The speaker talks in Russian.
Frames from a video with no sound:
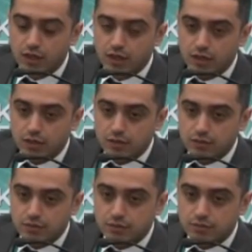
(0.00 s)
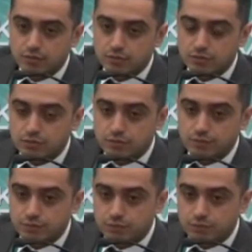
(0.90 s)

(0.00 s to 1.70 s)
Э,